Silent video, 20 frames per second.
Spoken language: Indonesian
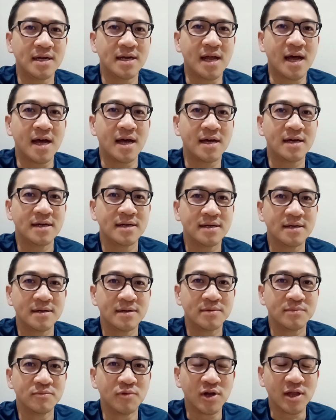Nah,
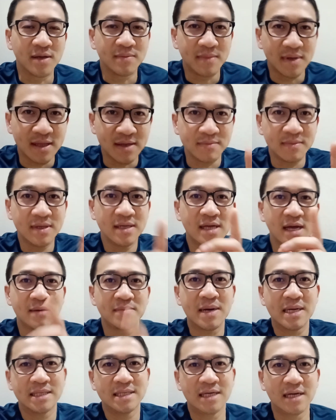buat teman-teman yang
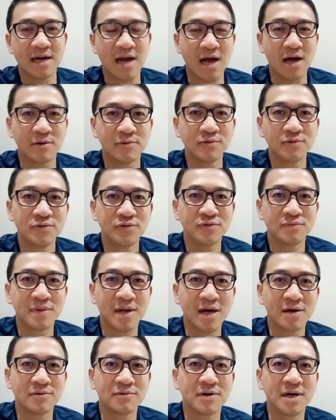masih ragu untuk
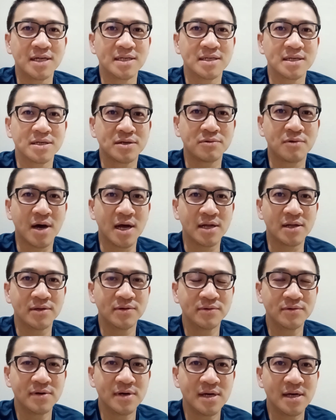melakukan
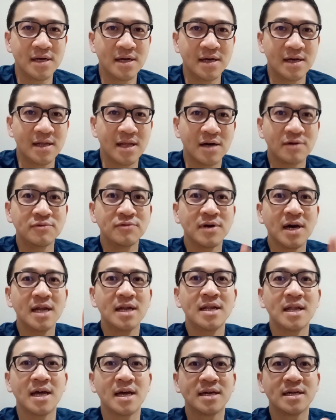sesuatu,
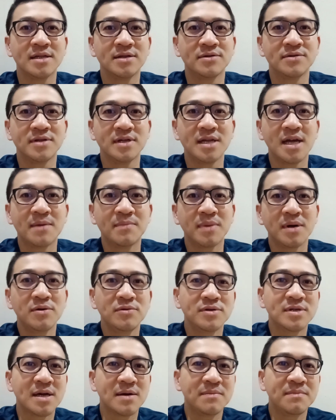lakukanlah gitu. Tidak
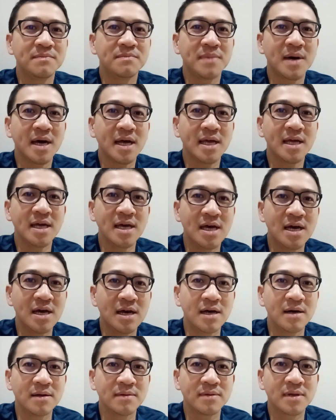perlu sampai
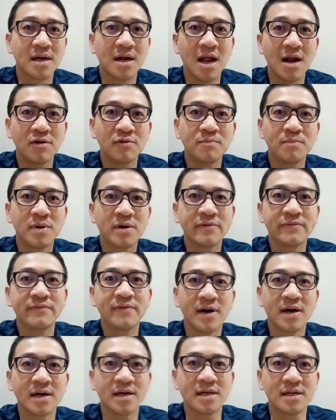terlalu
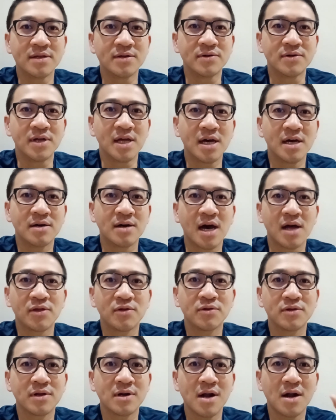perfect gitu ya
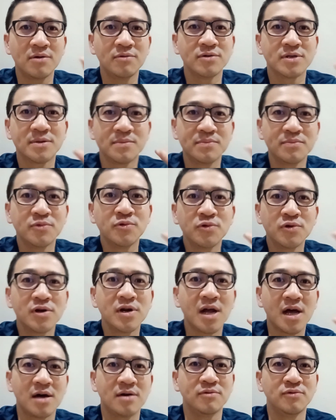atau terlalu
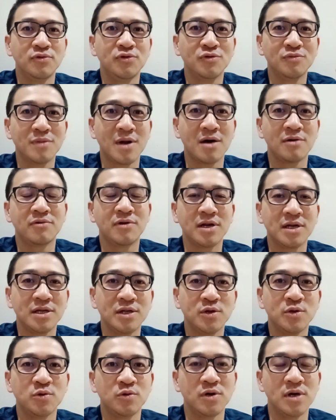sempurna untuk melakukan
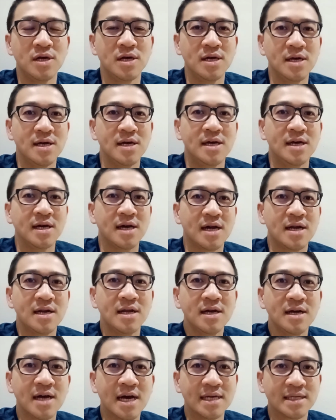itu. Karena
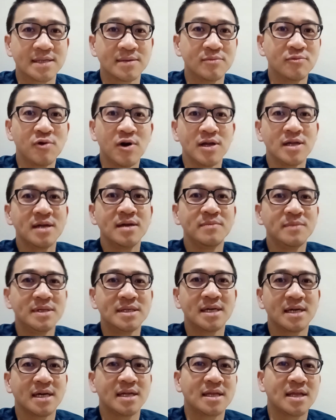nggak semuanya
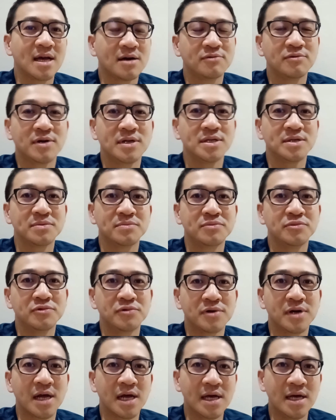bisa kita lakukan
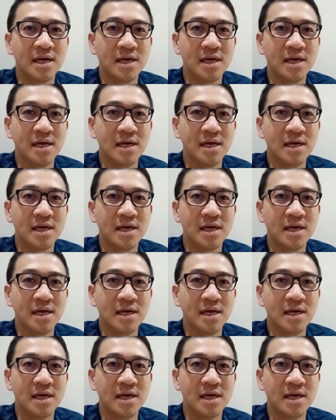sempurna.